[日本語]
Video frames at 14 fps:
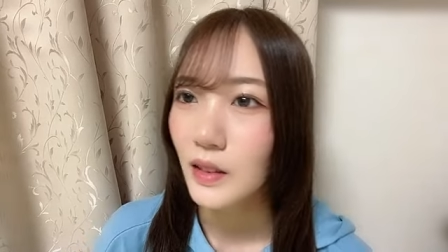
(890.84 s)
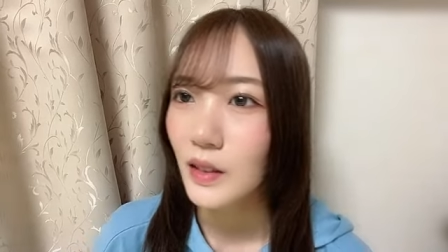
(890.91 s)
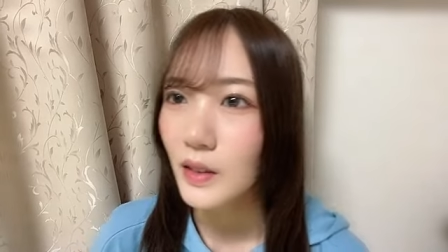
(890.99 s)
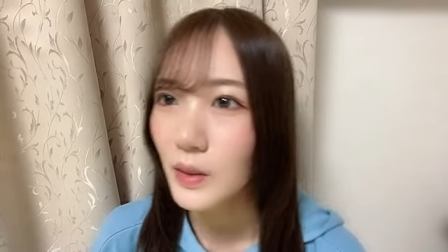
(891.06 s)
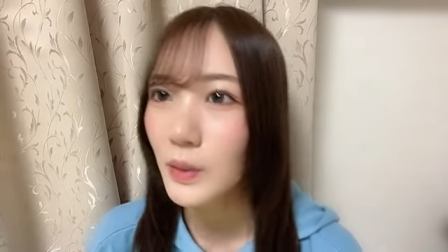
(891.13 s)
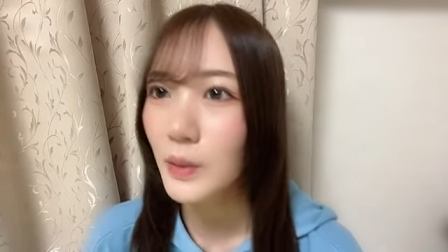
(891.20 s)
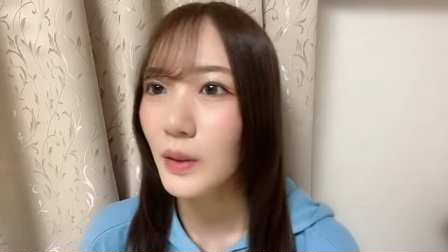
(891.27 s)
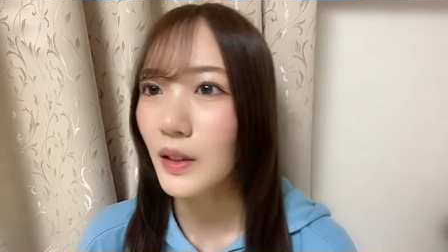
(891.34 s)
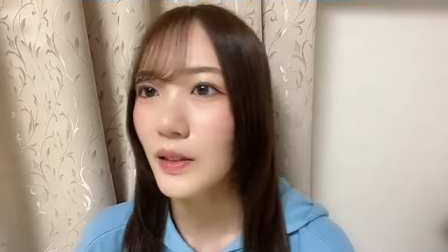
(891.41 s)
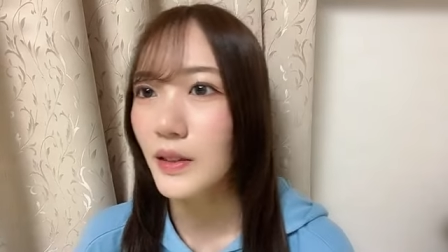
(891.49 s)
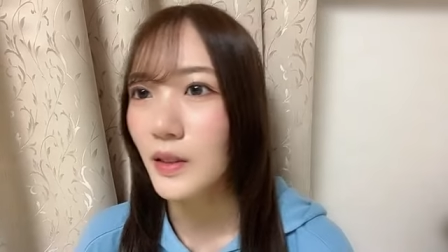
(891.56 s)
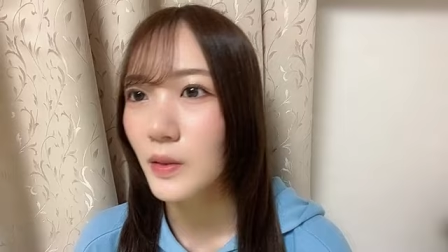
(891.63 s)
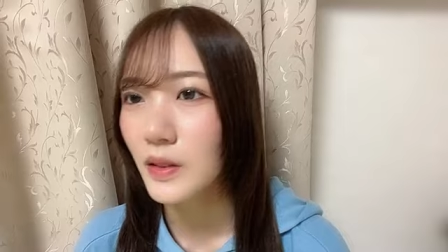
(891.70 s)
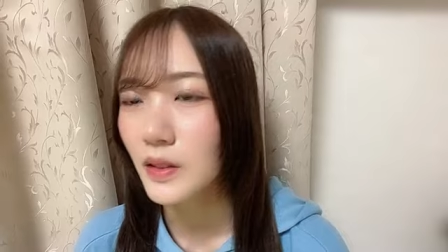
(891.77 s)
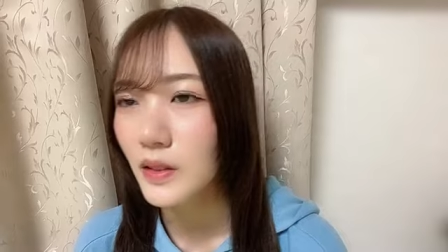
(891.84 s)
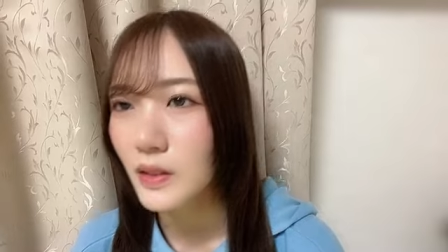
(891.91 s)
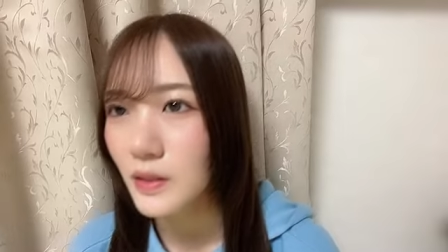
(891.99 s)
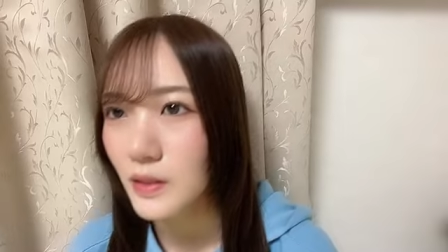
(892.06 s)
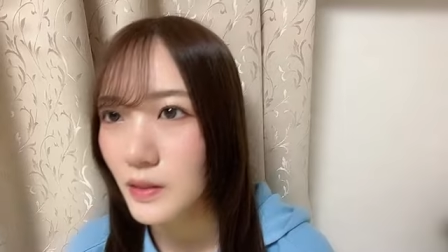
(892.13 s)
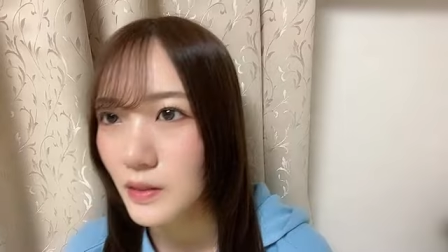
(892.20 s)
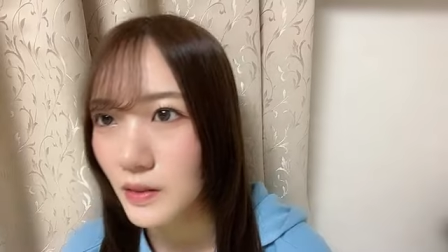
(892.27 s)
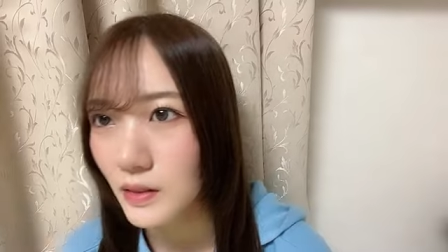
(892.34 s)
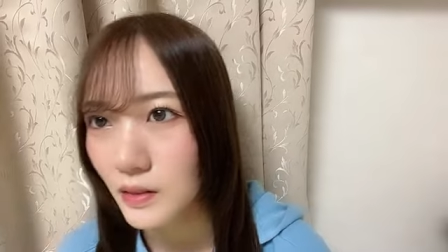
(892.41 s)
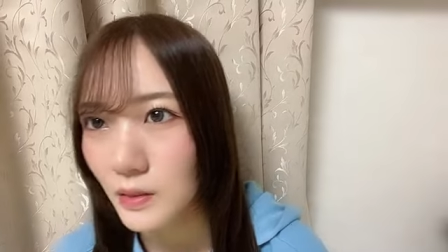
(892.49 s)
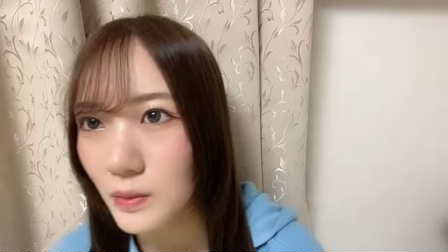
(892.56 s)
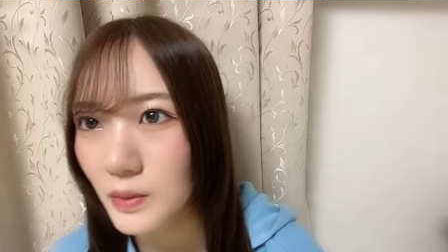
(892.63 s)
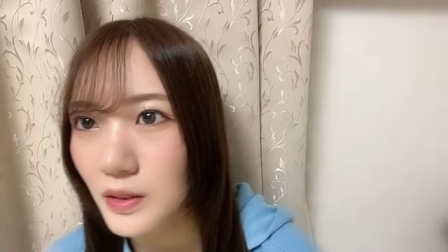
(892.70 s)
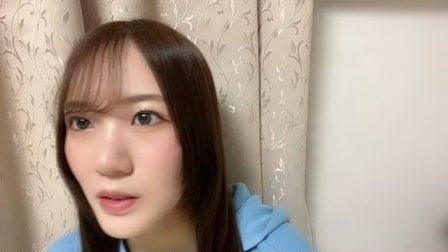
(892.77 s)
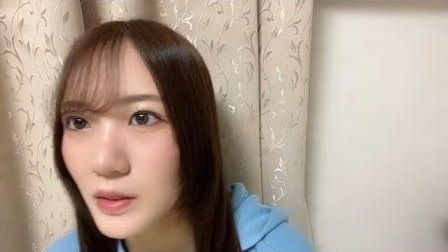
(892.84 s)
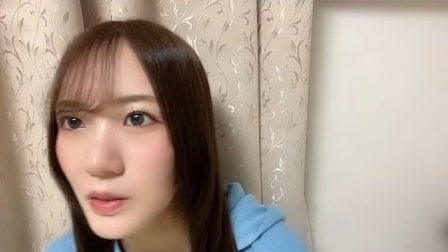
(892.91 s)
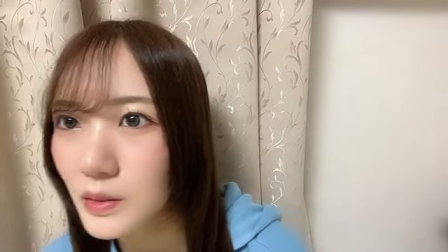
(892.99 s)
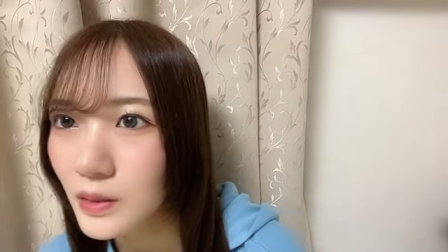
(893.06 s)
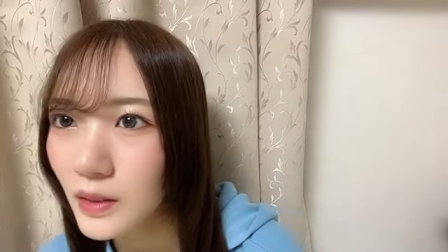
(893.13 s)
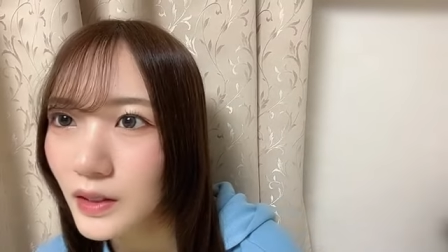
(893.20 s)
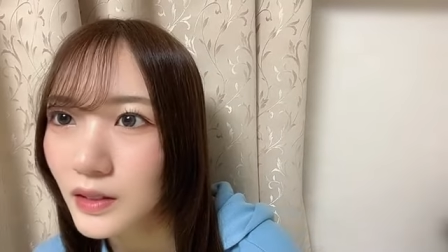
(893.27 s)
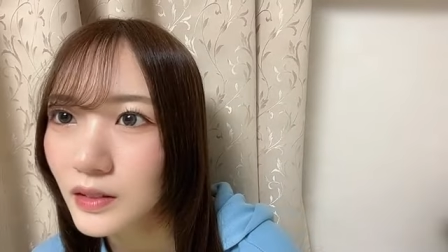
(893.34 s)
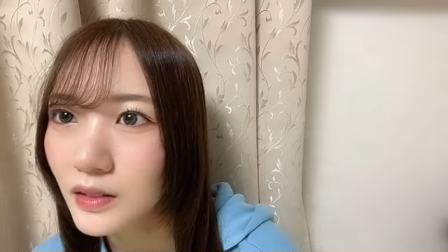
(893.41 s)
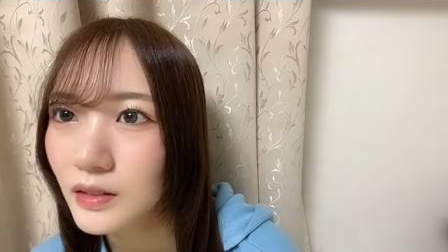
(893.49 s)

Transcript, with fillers: そう明日は新春特別公演